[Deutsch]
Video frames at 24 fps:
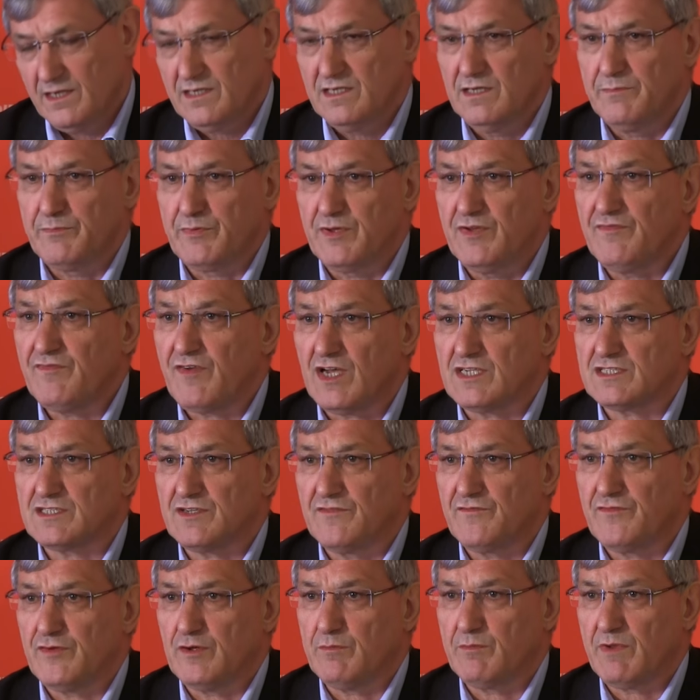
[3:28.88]
Die
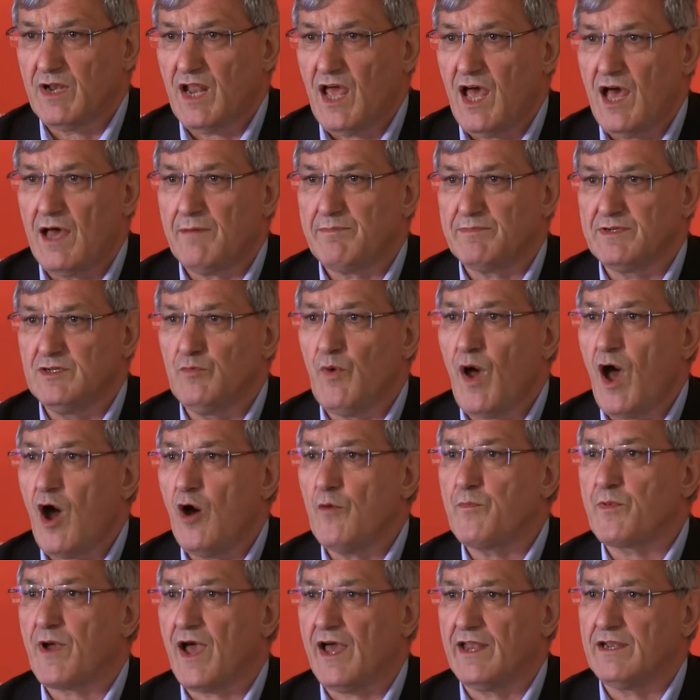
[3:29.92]
Briefkastenfirmen haben
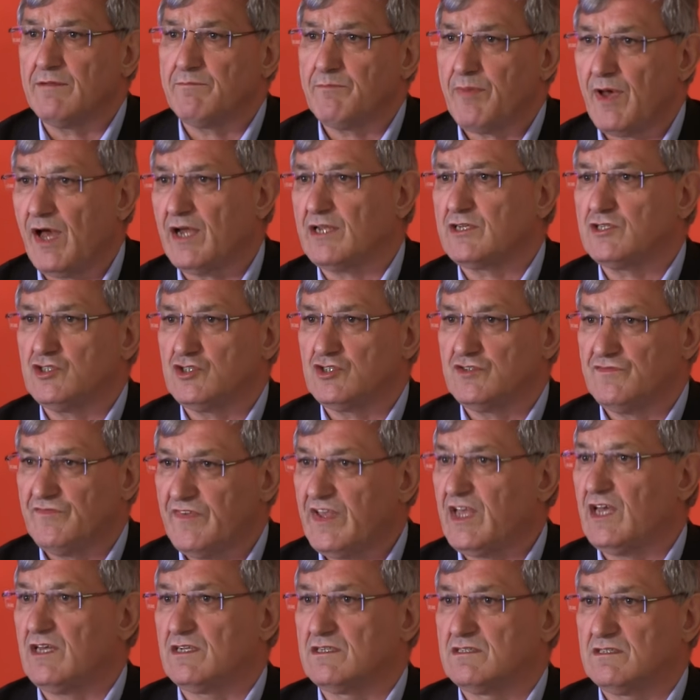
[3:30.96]
überhaupt keinen praktischen
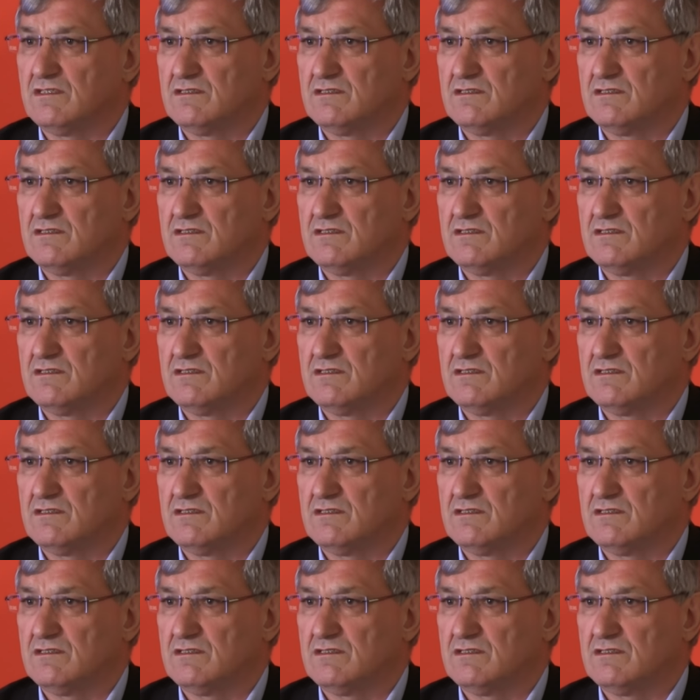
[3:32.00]
Wert.